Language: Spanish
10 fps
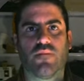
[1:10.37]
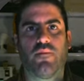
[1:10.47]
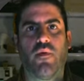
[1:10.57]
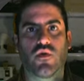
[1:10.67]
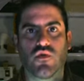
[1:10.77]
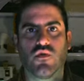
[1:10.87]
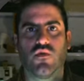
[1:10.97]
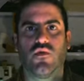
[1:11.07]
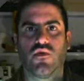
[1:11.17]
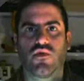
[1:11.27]
por
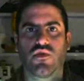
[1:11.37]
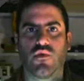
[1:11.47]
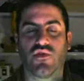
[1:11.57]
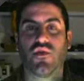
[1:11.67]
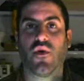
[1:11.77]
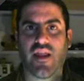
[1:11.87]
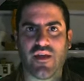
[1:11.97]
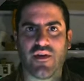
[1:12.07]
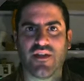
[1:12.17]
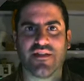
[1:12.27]
sus,
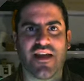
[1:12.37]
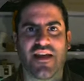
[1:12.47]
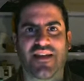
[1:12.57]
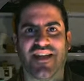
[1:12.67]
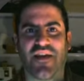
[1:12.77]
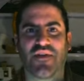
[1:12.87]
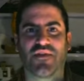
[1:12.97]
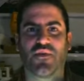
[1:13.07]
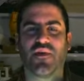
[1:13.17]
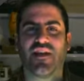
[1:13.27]
donaciones, ya, ya, que no
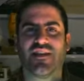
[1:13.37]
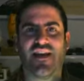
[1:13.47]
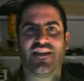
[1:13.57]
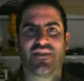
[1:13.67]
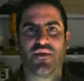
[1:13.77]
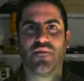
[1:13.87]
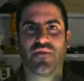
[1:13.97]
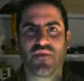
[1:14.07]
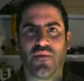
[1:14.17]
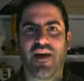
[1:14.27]
son una, ya
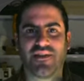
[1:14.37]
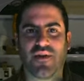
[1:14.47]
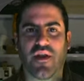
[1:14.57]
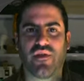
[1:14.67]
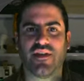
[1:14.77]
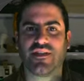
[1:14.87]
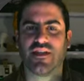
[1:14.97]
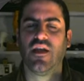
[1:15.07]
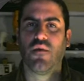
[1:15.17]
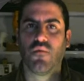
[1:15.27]
son, son varias donaciones.
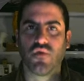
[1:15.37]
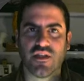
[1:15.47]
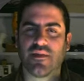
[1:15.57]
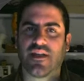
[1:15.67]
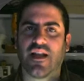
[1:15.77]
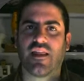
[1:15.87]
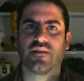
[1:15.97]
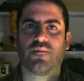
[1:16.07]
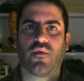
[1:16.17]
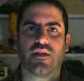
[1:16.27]
Muchísimas
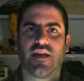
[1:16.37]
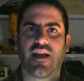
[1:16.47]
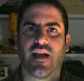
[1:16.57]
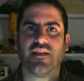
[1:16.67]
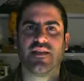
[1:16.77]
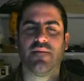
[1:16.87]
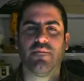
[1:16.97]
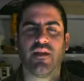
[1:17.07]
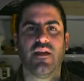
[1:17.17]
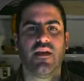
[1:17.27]
gracias por estar ahí
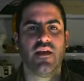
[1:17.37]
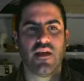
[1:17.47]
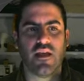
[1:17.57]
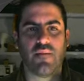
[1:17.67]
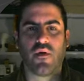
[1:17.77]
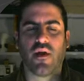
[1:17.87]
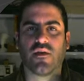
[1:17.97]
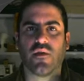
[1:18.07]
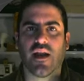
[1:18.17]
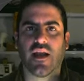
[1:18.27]
siempre y por
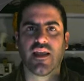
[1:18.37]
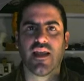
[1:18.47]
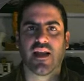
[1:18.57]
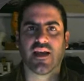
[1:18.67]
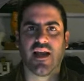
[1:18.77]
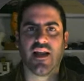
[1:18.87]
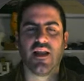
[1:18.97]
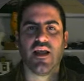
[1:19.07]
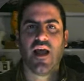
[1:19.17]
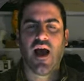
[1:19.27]
ayudar aquí al
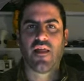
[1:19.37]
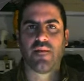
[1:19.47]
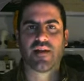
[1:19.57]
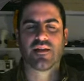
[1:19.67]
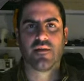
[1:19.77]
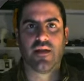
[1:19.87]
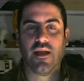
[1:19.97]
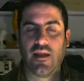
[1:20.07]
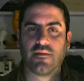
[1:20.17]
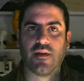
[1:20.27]
canal. Además,
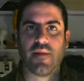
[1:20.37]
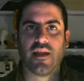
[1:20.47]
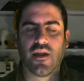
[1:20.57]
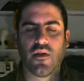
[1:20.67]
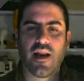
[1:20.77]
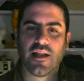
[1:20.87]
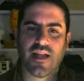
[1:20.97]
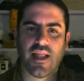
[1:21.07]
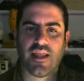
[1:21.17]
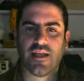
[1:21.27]
eh, también quiero dar las
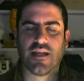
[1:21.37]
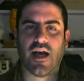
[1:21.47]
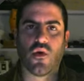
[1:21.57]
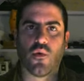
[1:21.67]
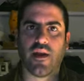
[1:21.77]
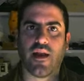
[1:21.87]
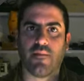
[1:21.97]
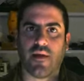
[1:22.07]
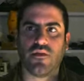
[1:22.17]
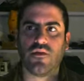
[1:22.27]
gracias a Rubén
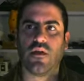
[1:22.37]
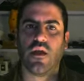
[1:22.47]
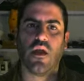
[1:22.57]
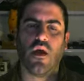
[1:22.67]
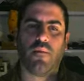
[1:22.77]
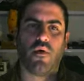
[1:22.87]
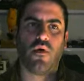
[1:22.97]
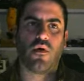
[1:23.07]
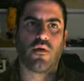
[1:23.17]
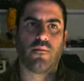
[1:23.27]
Armando
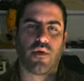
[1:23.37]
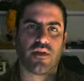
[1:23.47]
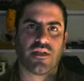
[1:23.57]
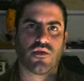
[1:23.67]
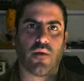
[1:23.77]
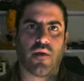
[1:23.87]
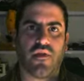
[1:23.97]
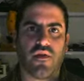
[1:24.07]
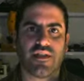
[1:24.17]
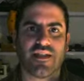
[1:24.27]
por, estas
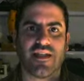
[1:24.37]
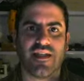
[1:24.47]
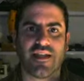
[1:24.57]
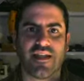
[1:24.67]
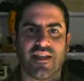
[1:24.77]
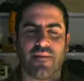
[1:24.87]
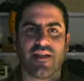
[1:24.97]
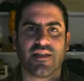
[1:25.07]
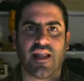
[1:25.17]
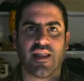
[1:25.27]
colaboraciones que,
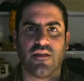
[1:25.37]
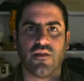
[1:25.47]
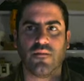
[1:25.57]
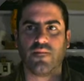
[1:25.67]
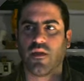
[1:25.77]
también está haciendo.